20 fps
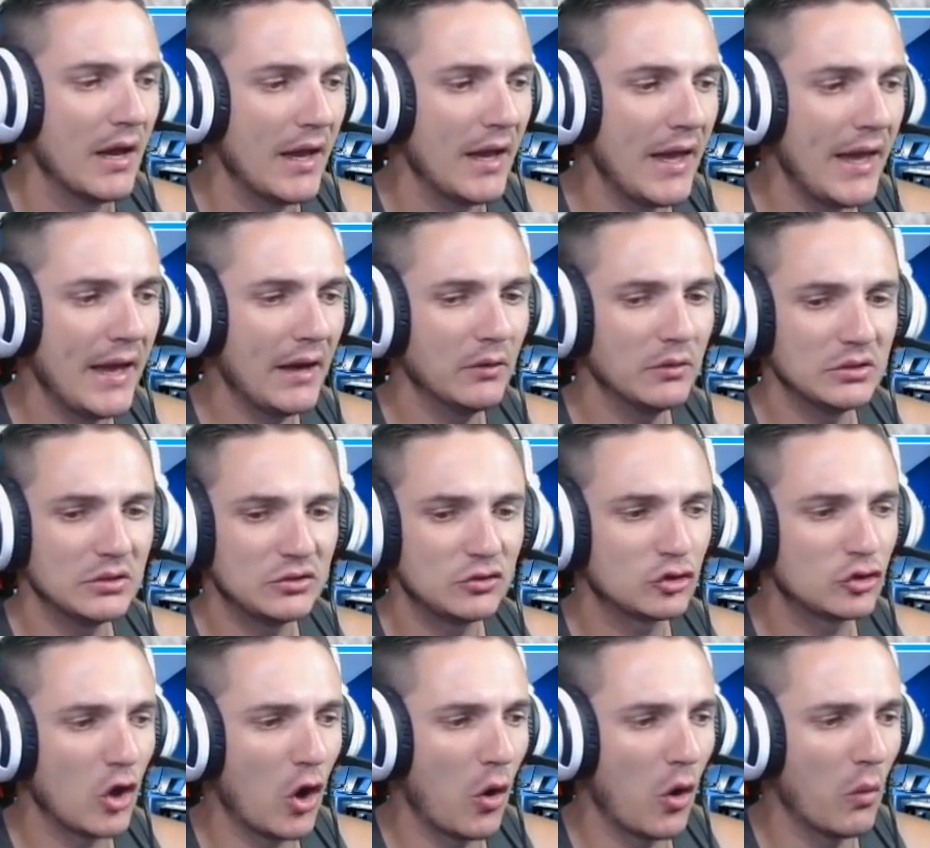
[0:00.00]
Eu
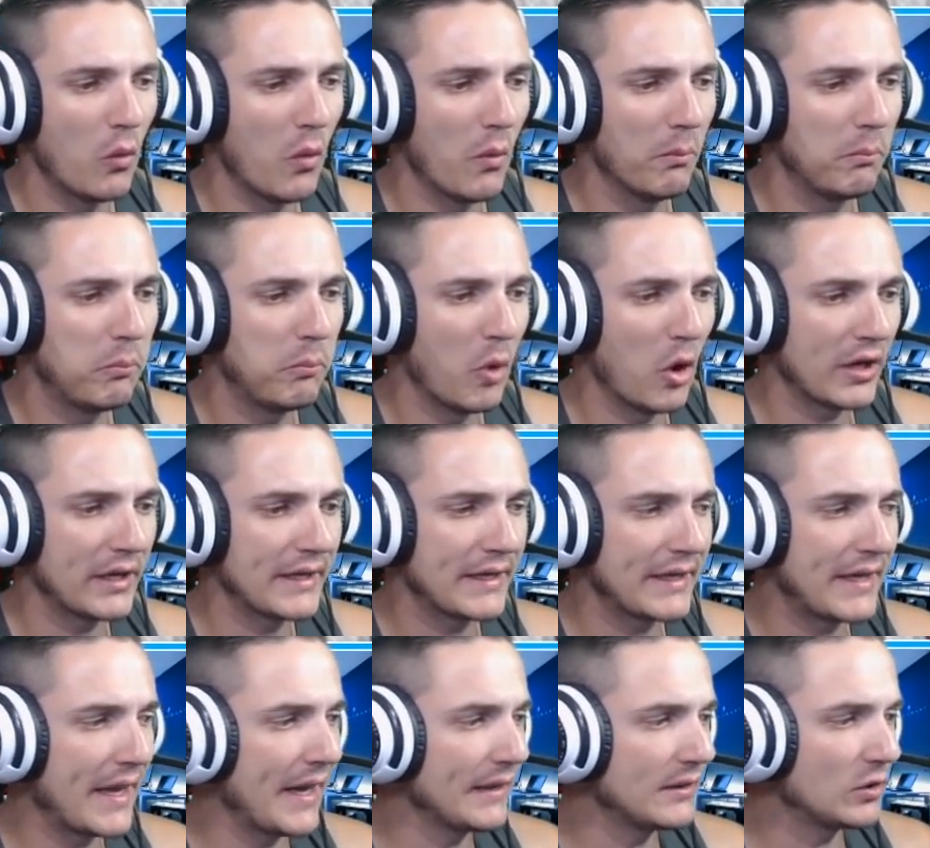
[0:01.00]
estou um pouquinho
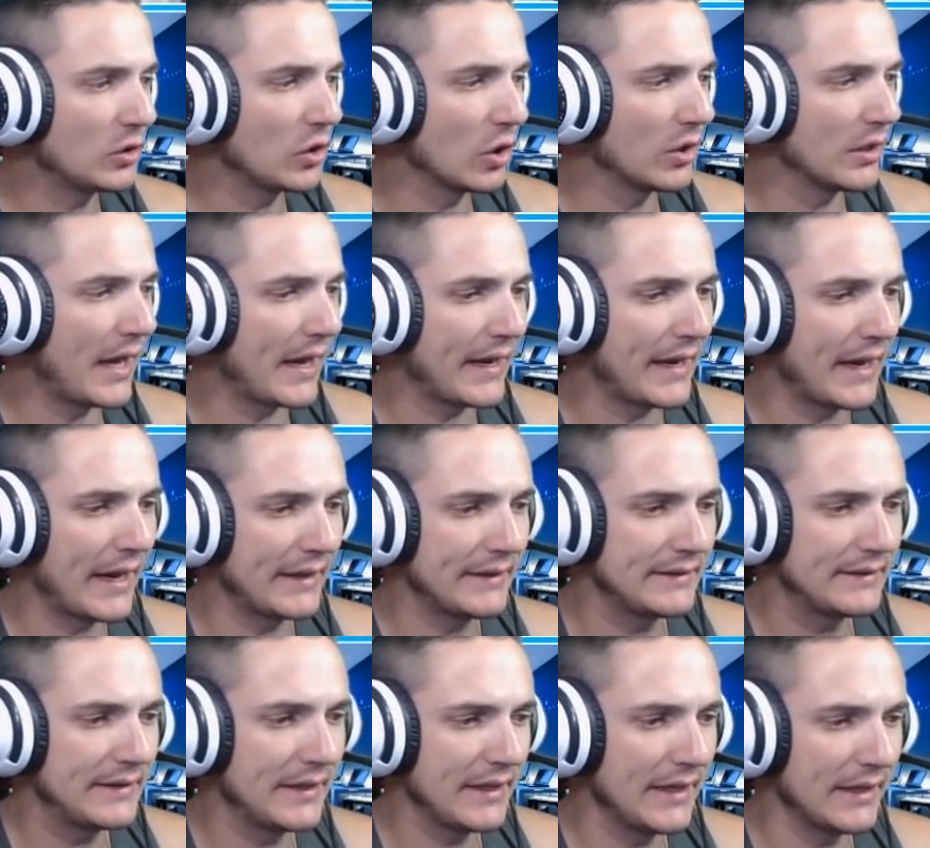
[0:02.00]

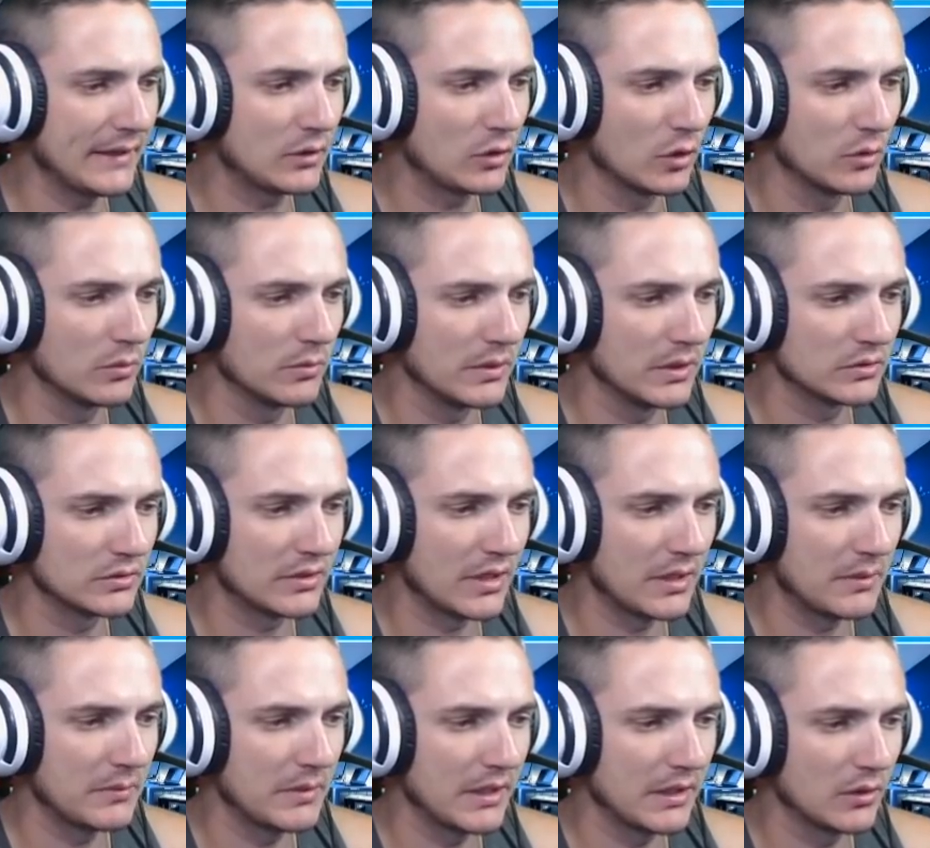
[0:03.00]
lagadito, meus
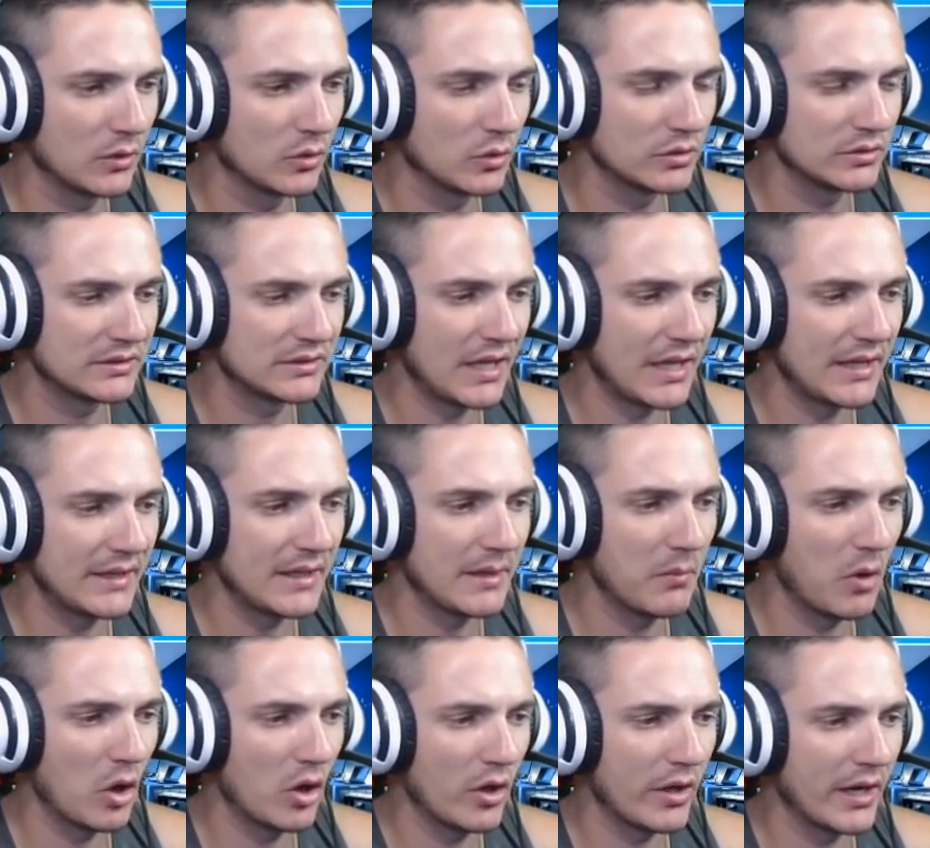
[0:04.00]
amigos. Tá
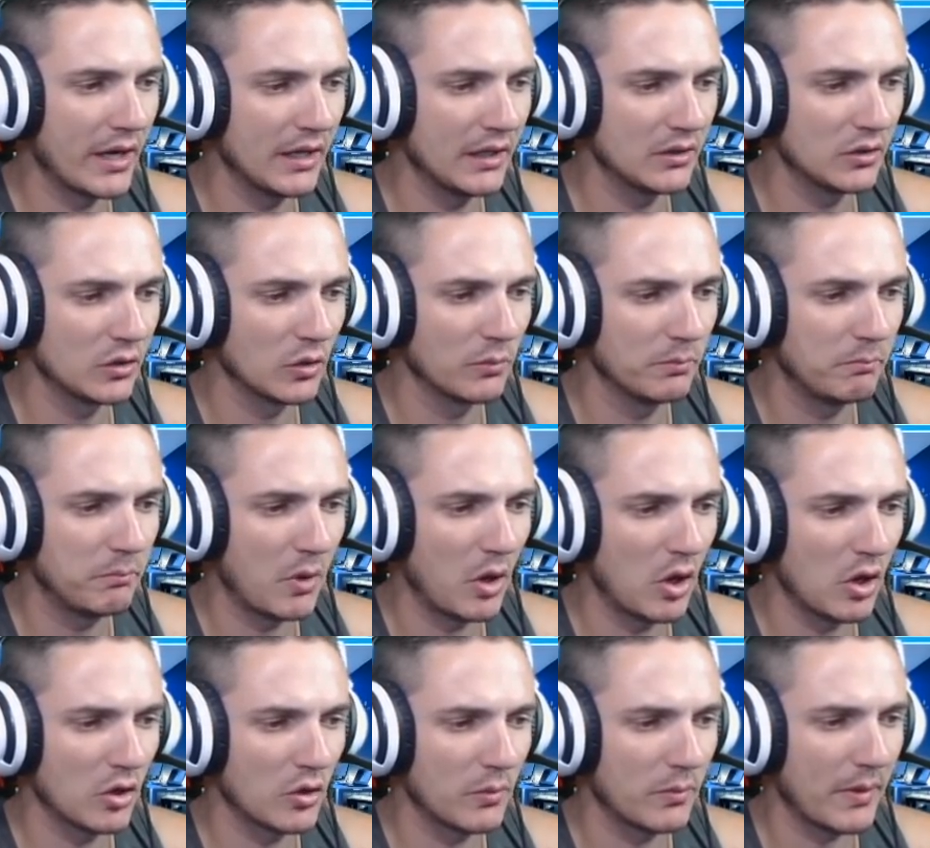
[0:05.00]
demorando um
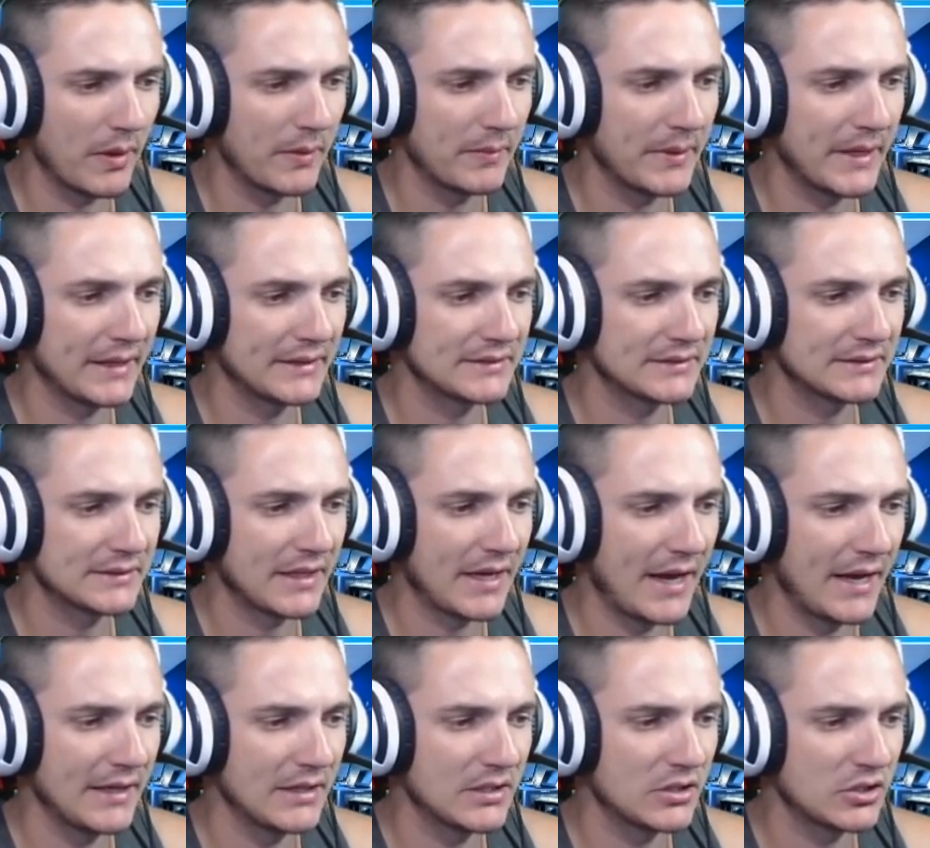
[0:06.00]
pouco para abrir as
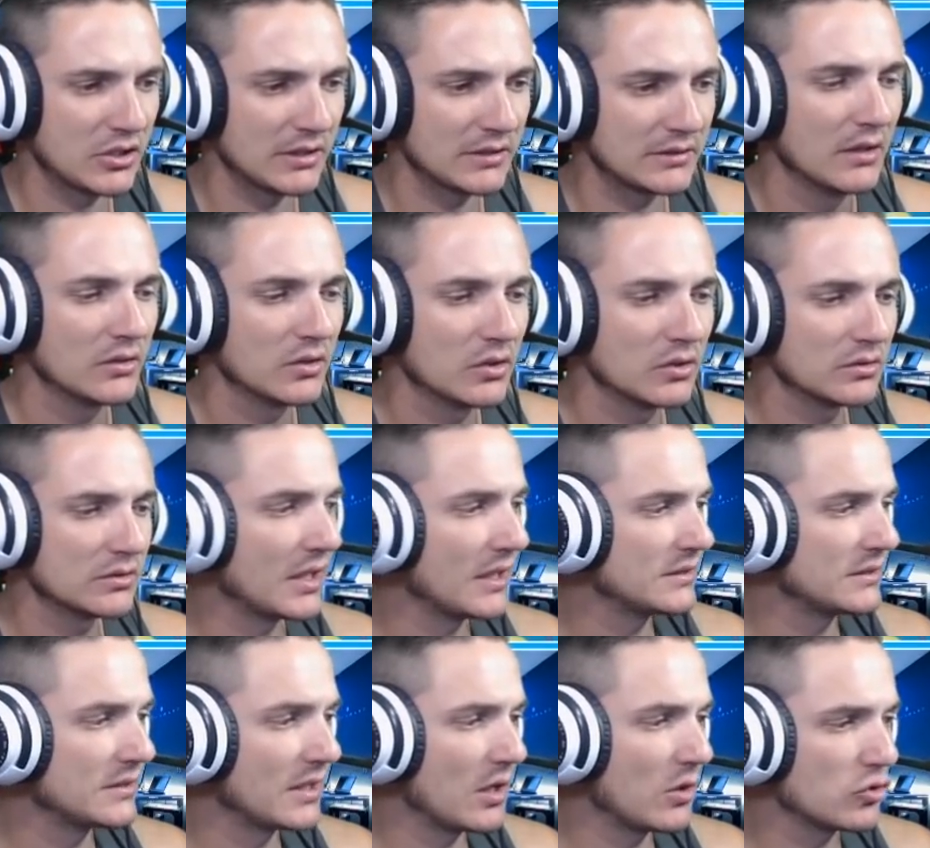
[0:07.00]
caixas. Não sei
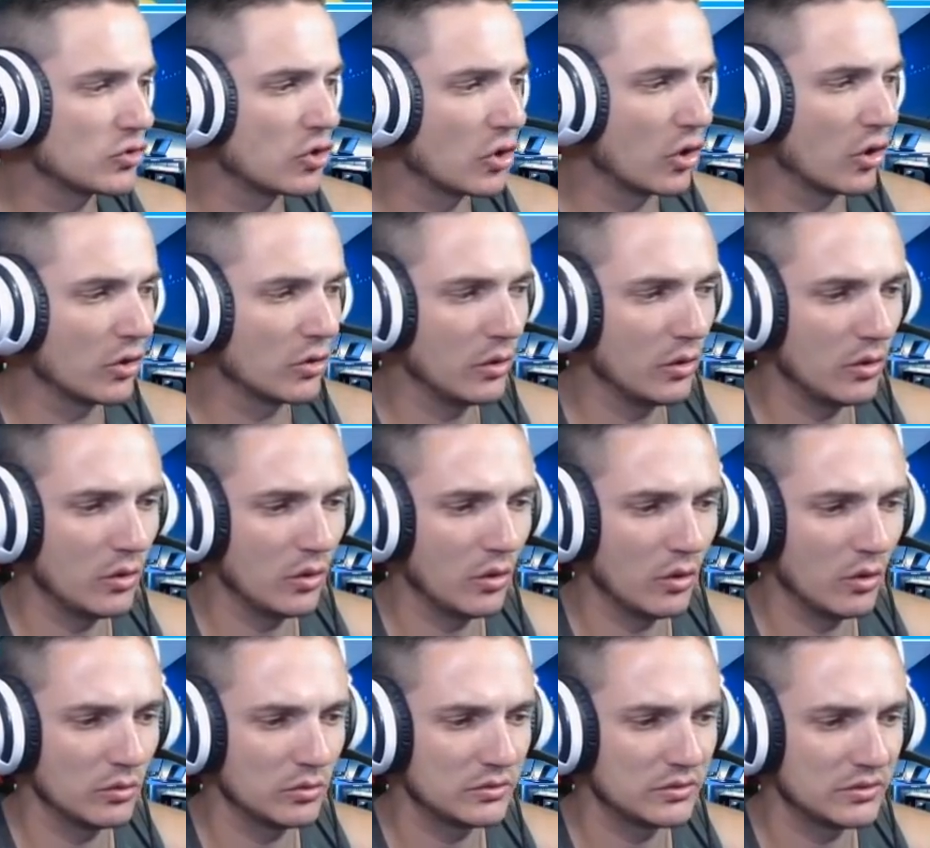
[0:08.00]
se é o jogo
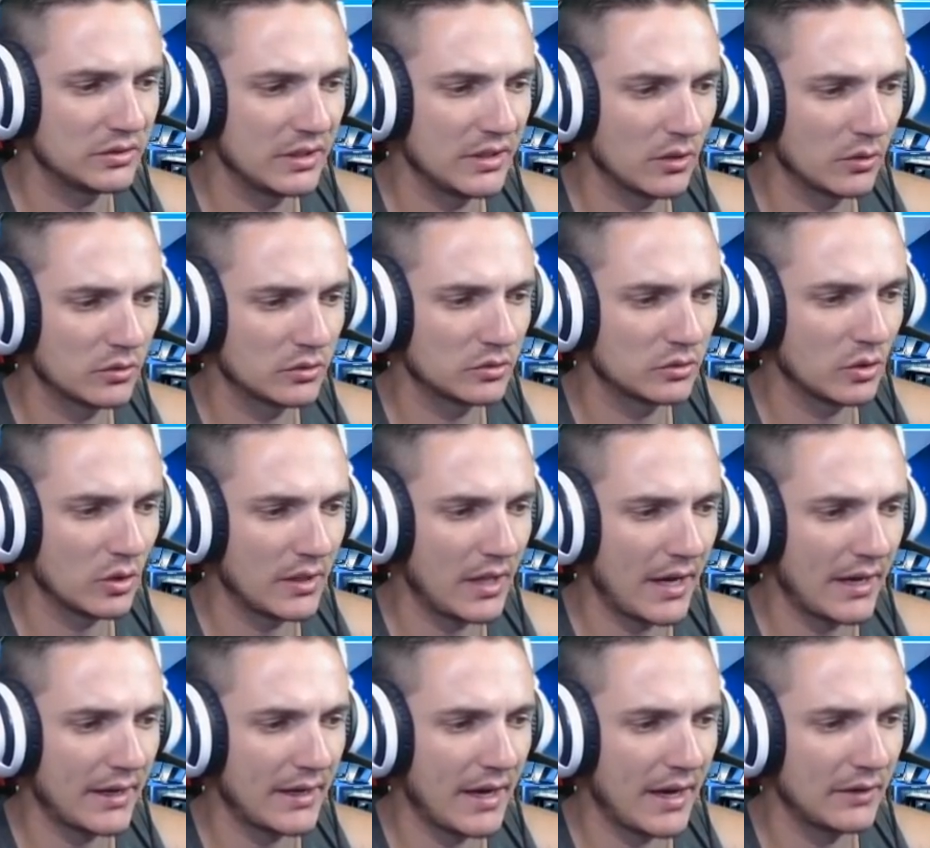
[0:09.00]
ou se eu que tô
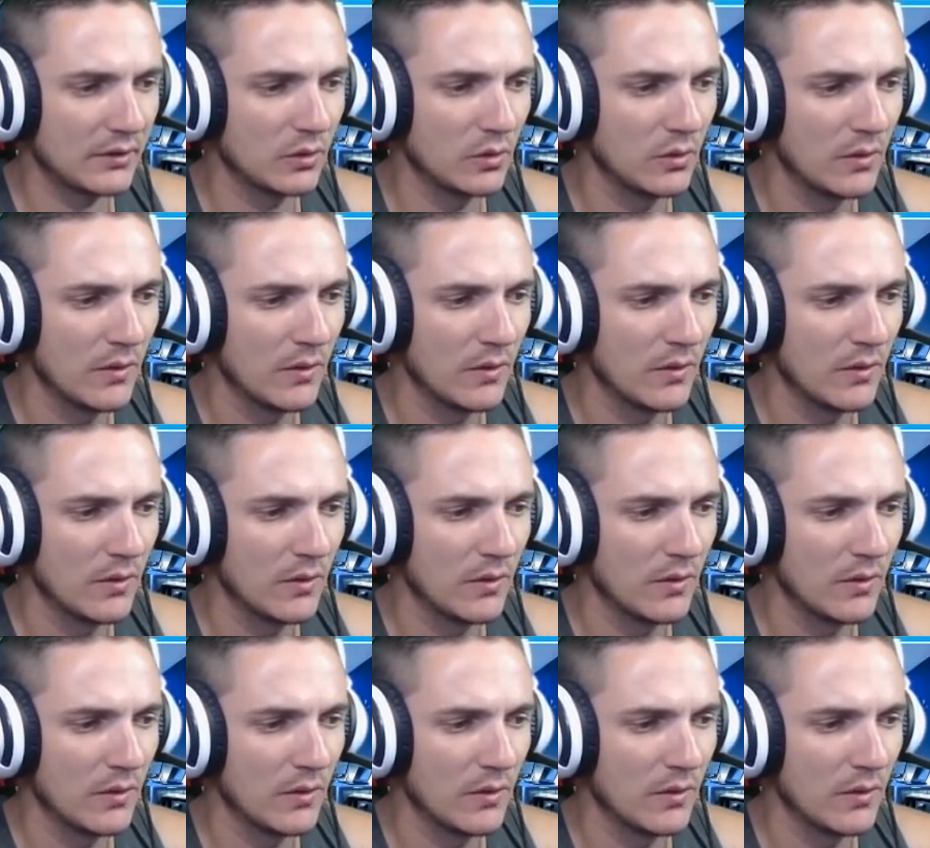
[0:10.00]
lagado.